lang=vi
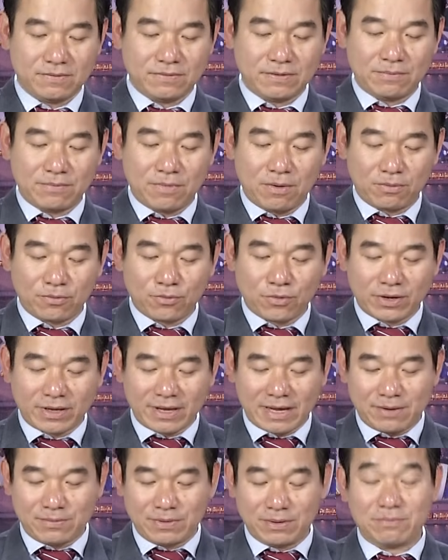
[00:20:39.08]
và một quốc
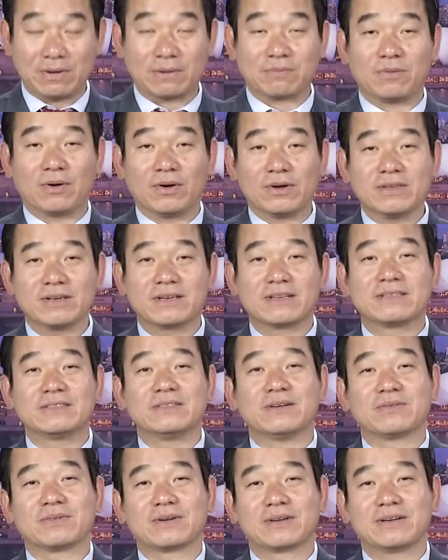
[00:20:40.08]
gia mà mệt mỏi nhất
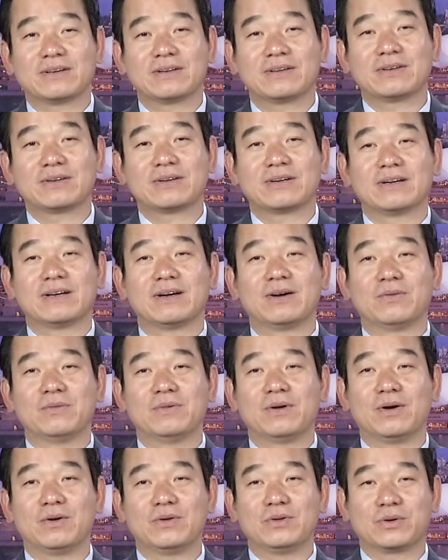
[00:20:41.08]
trong cái, cái
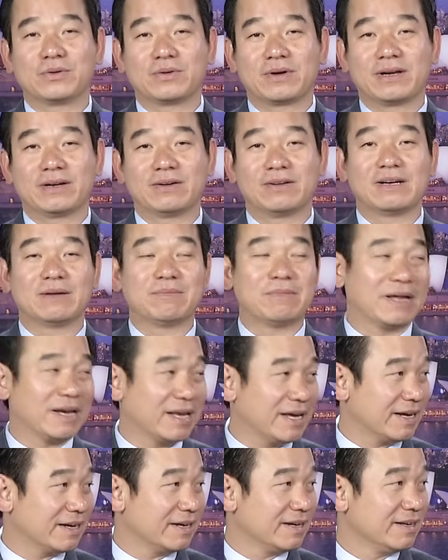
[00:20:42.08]
ủng hộ Ukraine đó là Ba
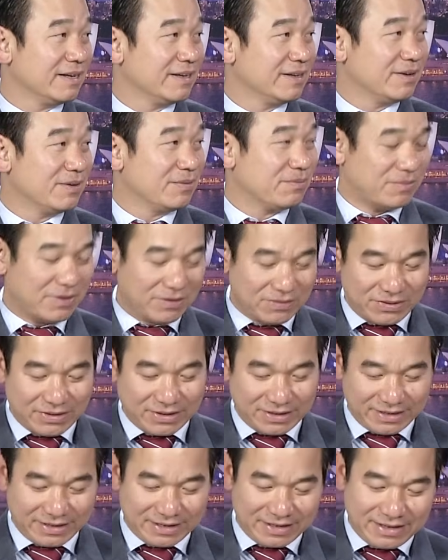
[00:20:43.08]
Lan bởi
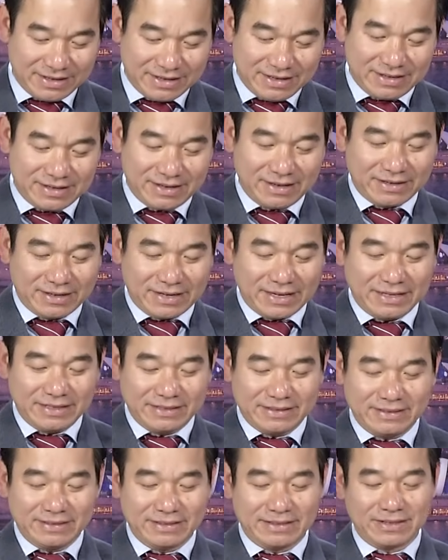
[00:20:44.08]
vì gần
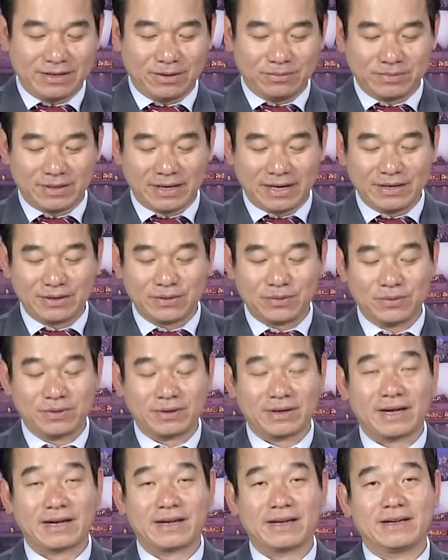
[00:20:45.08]
đây thì động thái của
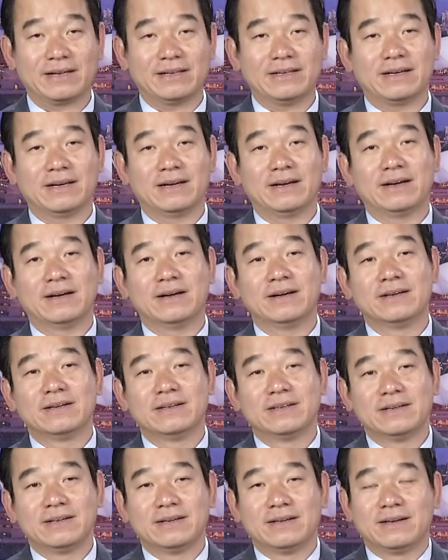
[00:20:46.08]
các cái uh,
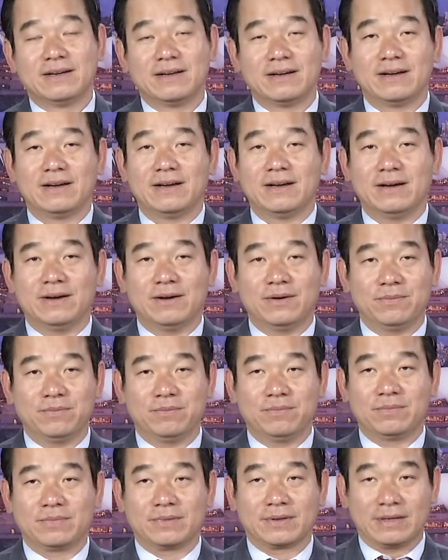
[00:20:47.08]
uh,
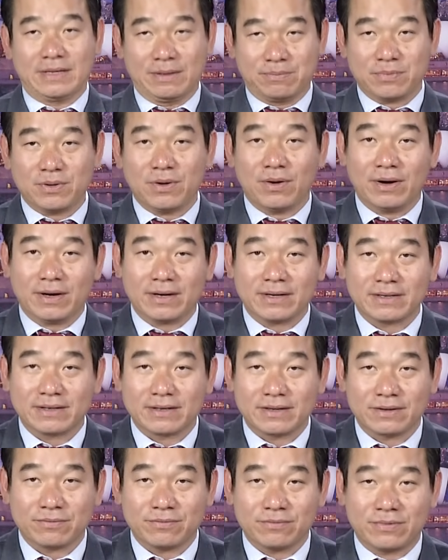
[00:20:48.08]
nghiệp đoàn
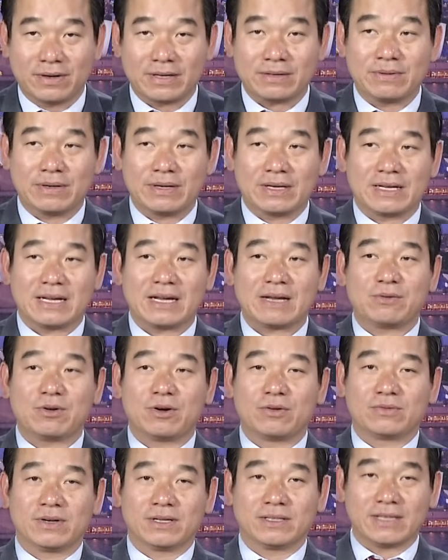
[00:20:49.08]
đặc biệt là các nghiệp
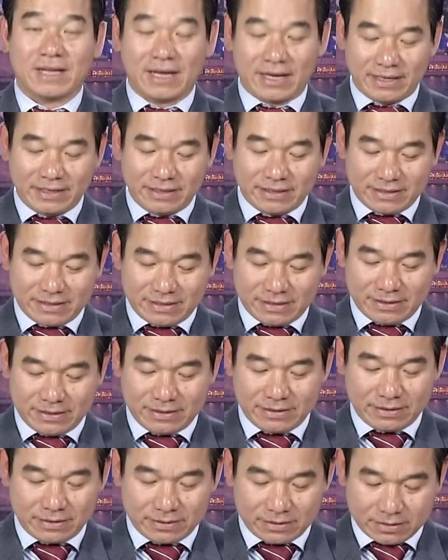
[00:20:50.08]
đoàn vận tải uh,
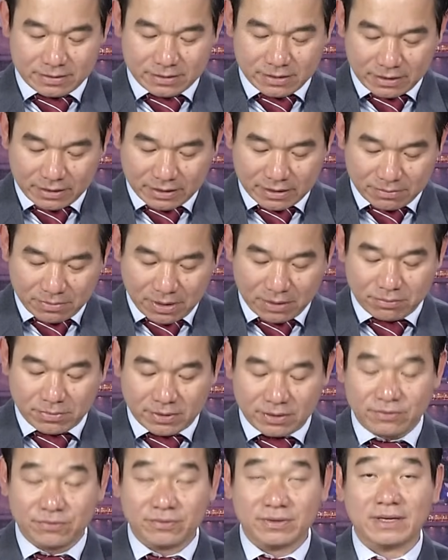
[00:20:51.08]
rất là bất
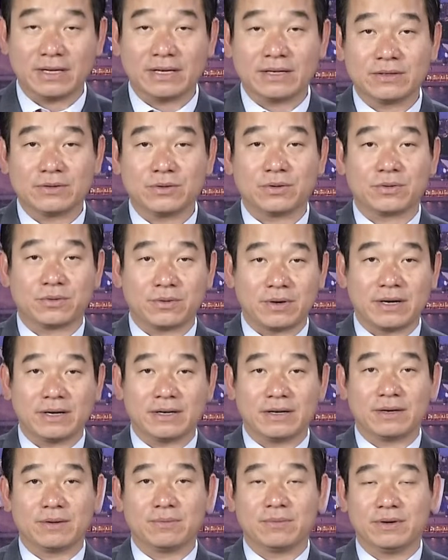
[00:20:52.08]
bình với lại
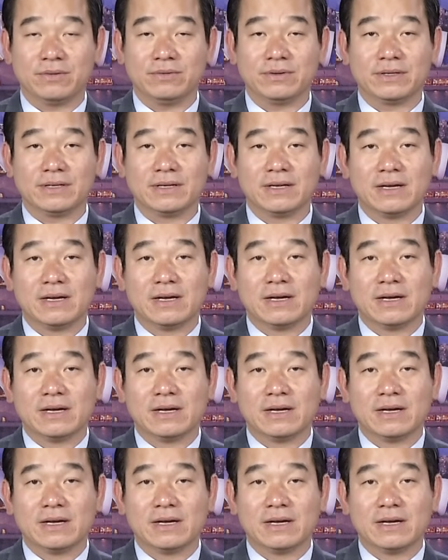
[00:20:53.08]
Ukraine là bởi vì